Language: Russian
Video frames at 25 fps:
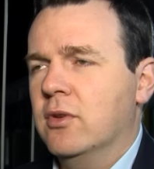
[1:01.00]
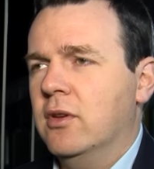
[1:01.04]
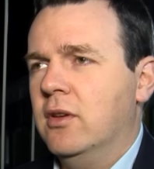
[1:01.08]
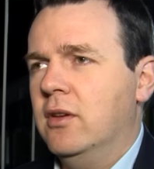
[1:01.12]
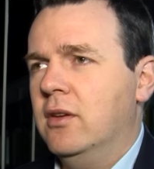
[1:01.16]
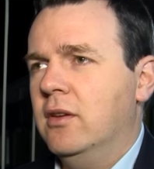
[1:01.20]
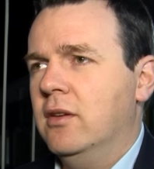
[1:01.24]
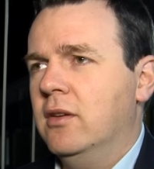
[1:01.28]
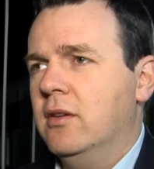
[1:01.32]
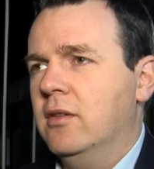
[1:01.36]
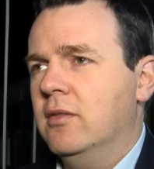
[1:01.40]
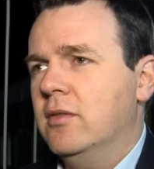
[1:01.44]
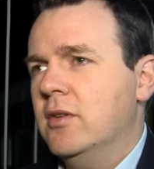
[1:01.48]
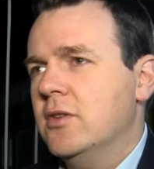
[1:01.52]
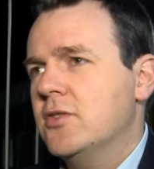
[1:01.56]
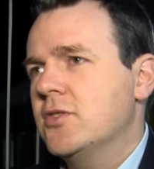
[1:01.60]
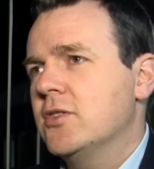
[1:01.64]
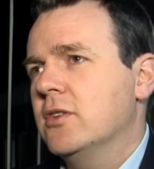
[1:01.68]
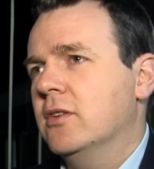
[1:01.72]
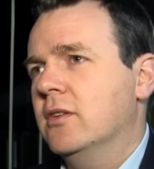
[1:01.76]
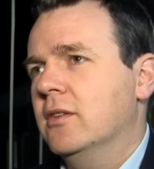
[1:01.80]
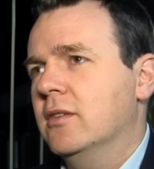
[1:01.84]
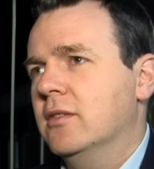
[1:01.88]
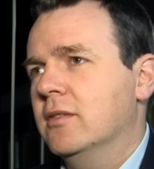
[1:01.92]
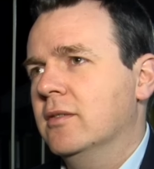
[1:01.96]
многие
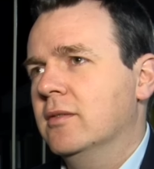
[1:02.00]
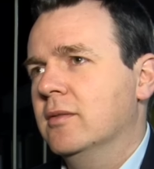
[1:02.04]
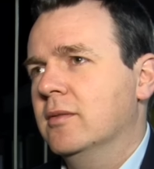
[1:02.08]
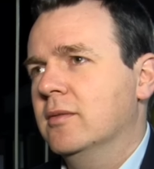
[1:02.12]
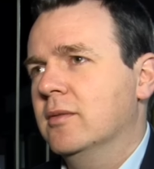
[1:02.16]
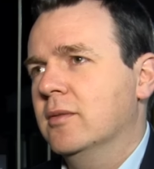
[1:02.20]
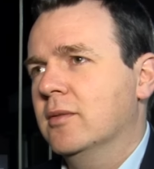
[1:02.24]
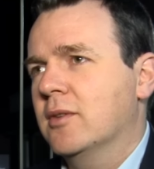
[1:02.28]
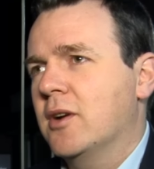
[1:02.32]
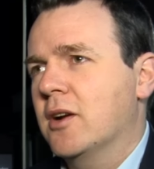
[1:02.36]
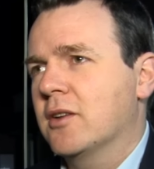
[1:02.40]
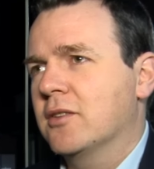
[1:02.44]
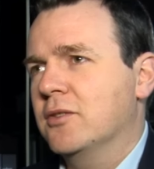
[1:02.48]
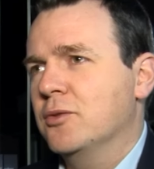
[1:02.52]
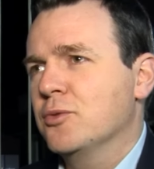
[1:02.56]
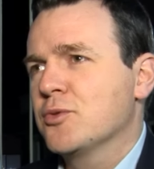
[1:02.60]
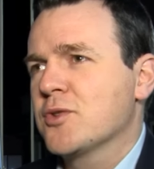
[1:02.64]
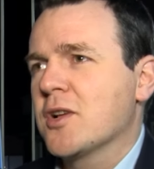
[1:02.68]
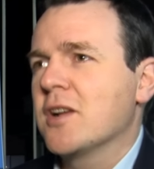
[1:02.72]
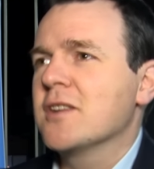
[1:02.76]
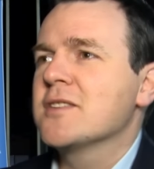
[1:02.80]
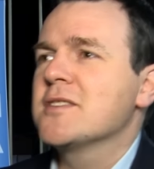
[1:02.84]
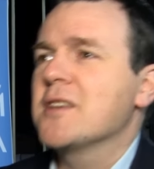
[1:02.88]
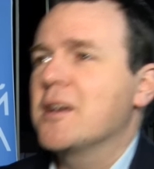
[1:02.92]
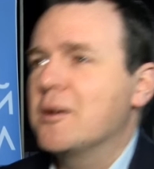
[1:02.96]
вещи
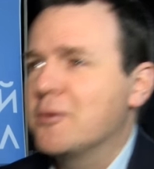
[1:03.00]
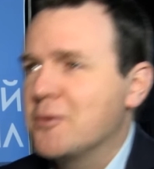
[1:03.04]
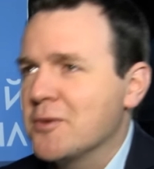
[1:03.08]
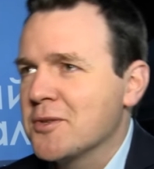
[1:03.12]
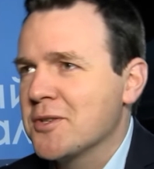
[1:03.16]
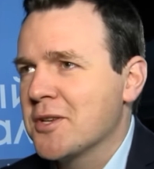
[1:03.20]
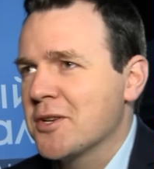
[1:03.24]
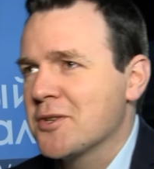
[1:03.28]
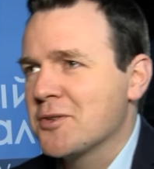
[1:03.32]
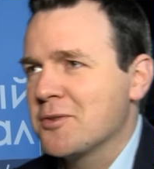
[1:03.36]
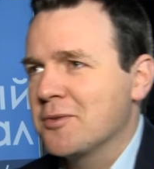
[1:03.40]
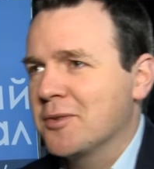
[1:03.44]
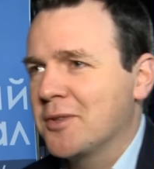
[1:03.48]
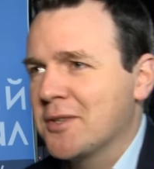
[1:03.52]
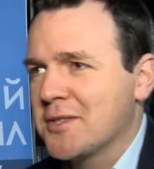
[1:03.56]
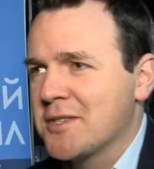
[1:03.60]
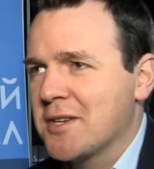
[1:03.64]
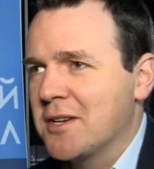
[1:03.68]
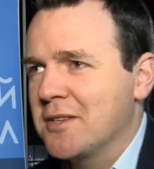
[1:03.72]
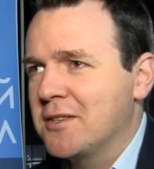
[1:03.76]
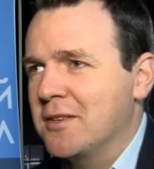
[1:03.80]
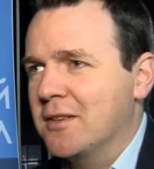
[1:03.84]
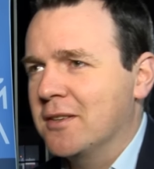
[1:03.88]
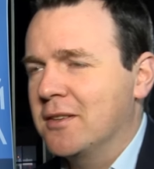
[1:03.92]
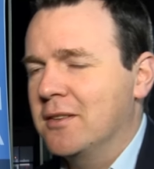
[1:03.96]
ускользают из нашего, так
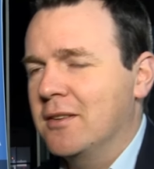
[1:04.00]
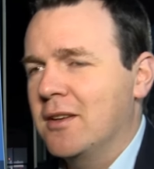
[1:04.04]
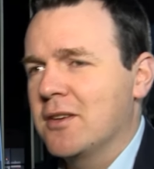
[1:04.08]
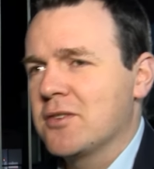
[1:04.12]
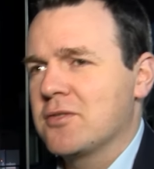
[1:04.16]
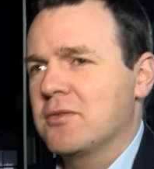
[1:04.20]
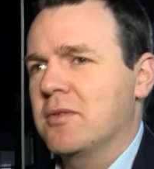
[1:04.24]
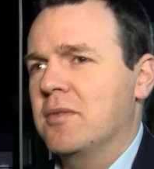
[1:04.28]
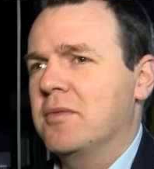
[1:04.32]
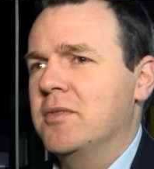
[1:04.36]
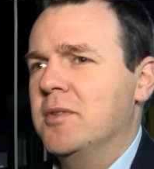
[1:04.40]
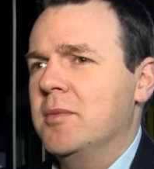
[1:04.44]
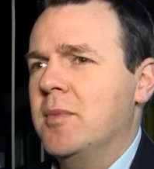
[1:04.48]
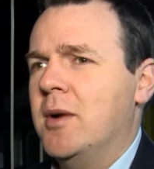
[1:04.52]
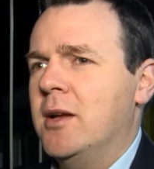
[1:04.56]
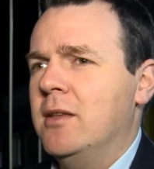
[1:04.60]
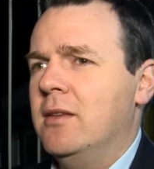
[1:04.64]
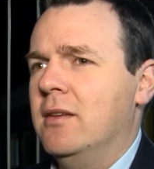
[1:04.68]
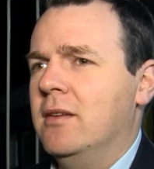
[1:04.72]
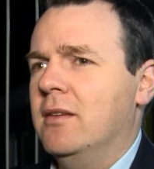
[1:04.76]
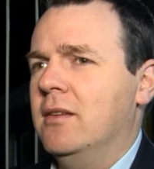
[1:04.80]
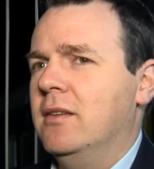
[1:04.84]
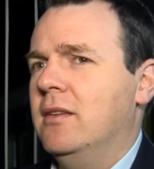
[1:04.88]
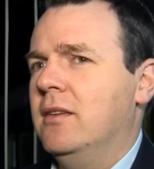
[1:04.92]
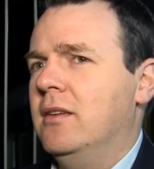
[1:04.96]
сказать, от нашего
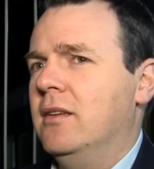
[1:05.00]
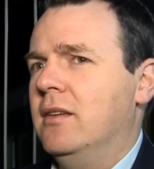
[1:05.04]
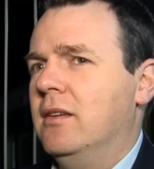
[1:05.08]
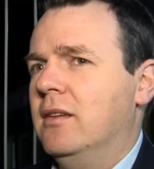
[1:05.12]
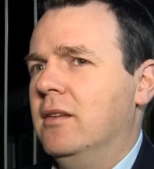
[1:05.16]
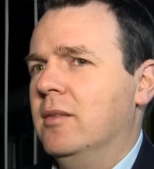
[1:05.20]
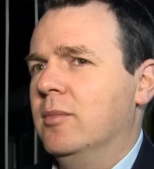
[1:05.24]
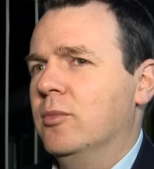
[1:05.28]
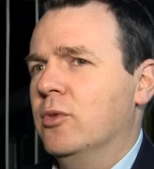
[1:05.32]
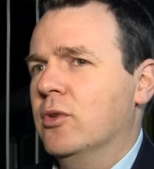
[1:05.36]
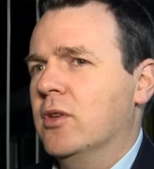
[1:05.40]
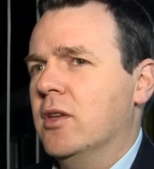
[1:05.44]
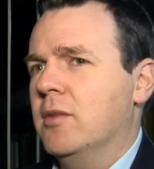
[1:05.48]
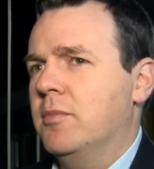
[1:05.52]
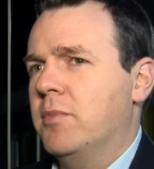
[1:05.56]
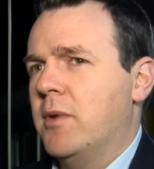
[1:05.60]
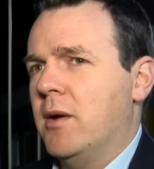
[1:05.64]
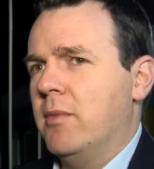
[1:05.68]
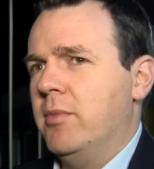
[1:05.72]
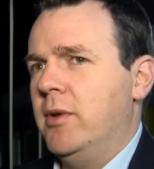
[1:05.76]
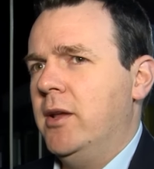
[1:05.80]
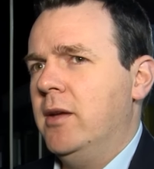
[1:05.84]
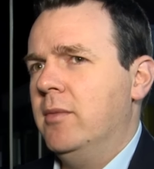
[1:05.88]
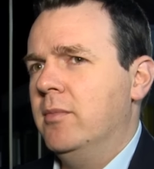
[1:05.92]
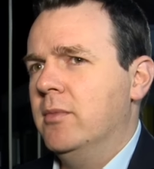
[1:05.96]
внимания, и многие
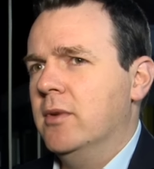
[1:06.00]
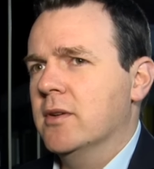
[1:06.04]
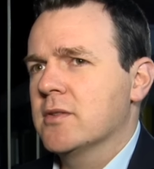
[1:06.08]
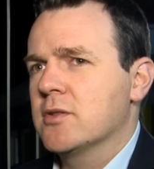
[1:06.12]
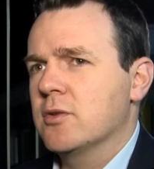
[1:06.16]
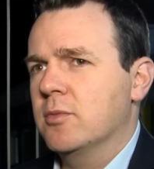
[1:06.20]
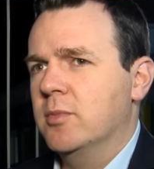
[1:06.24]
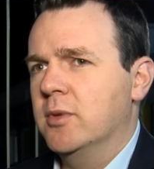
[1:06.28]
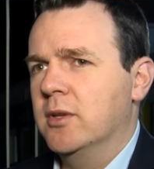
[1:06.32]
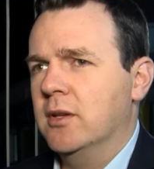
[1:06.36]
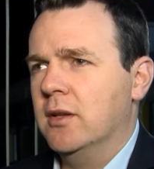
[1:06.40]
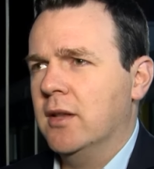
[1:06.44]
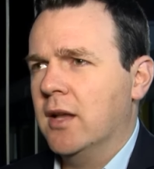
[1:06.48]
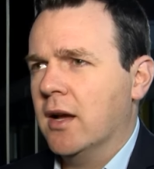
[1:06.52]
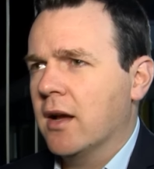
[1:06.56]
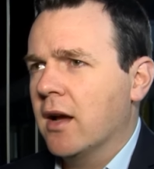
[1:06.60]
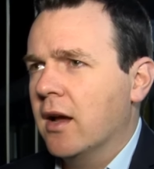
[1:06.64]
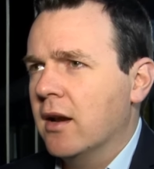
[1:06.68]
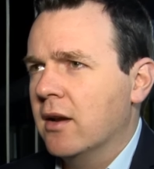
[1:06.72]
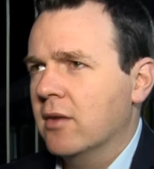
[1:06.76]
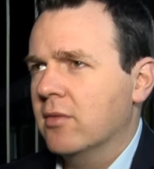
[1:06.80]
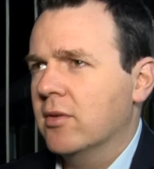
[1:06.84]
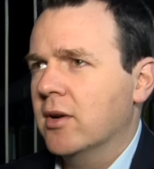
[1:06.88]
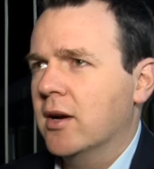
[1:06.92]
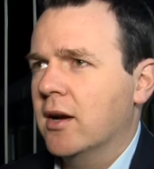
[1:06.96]
проблемы, особенно
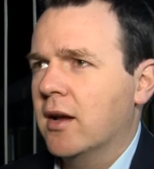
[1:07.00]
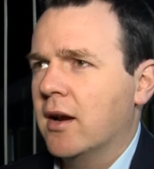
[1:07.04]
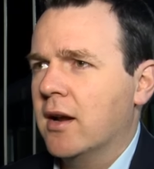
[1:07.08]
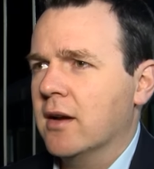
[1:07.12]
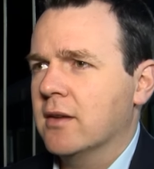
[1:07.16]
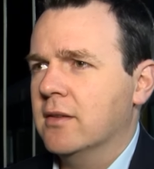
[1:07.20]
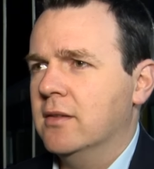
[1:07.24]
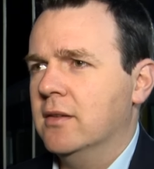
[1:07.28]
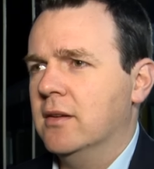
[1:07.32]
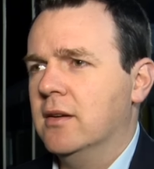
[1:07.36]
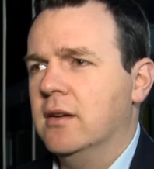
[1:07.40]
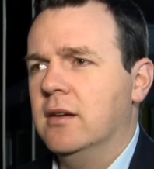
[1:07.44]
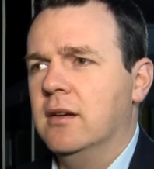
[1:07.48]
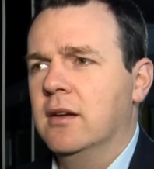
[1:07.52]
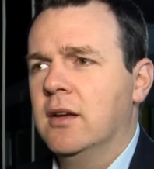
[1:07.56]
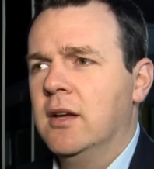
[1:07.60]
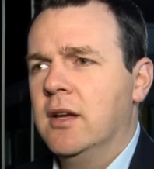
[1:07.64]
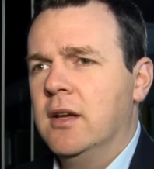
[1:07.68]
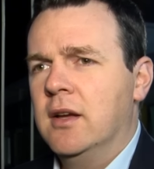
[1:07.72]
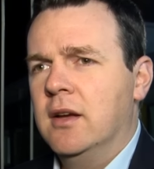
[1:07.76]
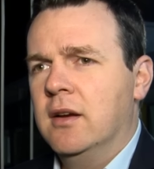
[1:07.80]
локального характера,